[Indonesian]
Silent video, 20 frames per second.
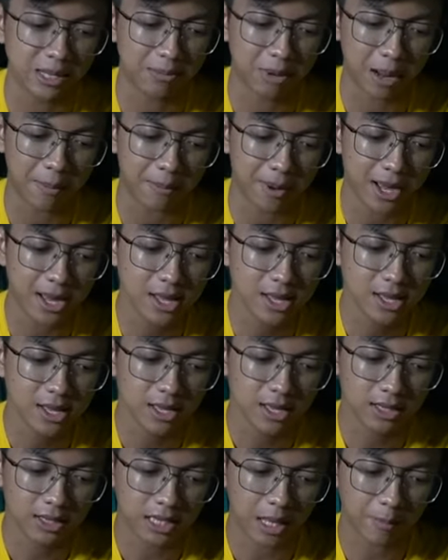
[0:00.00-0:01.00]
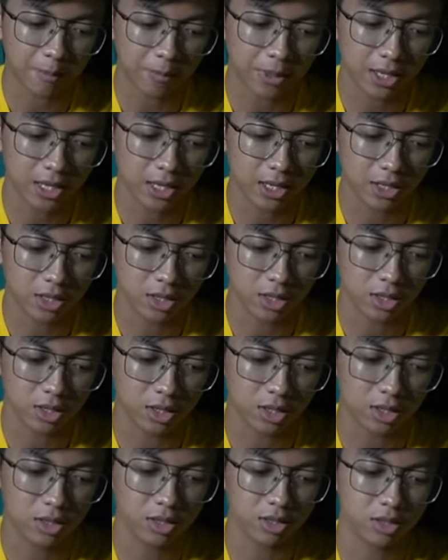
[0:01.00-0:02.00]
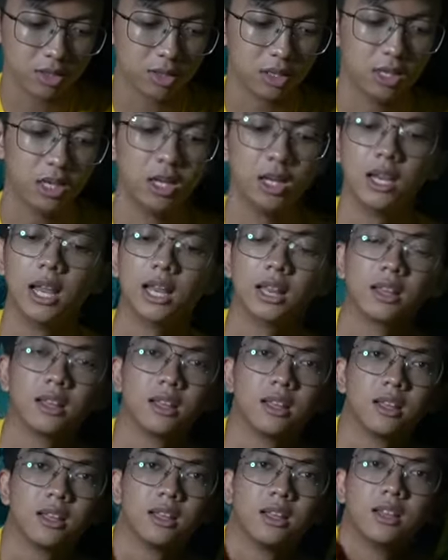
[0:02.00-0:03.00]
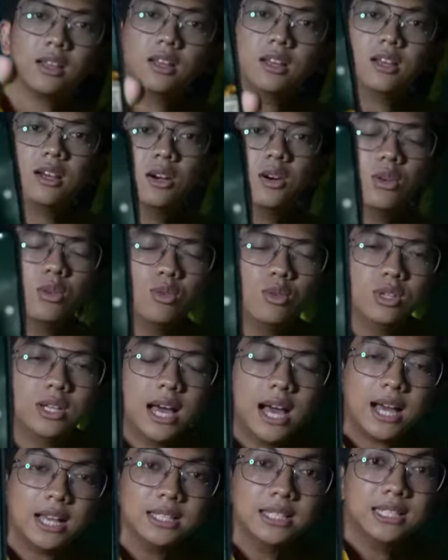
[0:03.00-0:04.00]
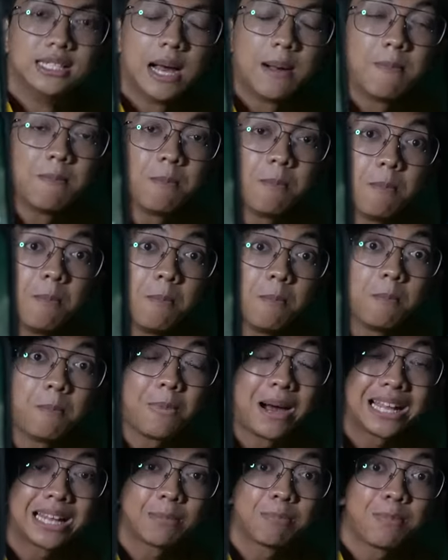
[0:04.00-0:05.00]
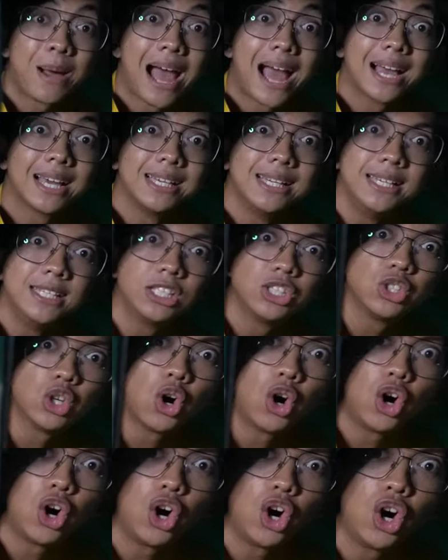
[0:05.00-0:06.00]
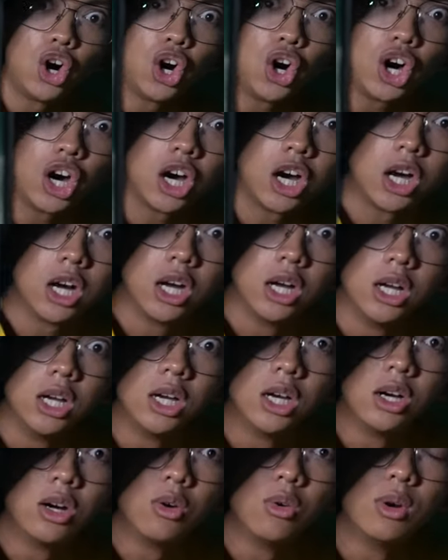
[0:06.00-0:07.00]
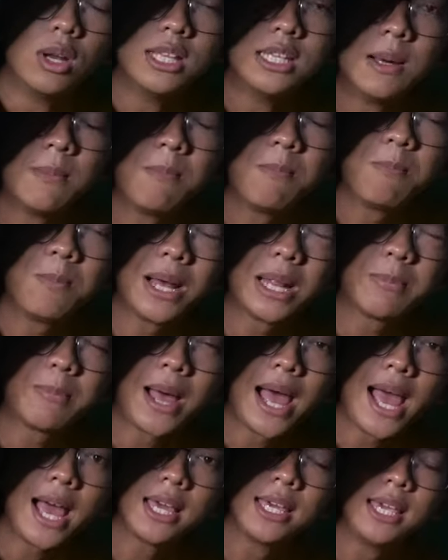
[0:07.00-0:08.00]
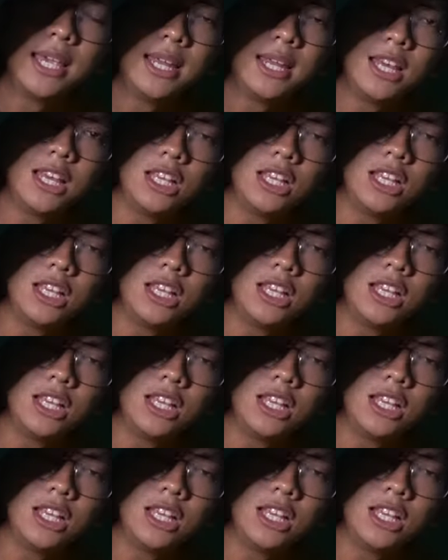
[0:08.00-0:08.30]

ini jam berapa. Tapi ini lihat, udah jam 4 pagi, cok Wow. Udah jam 4 pagi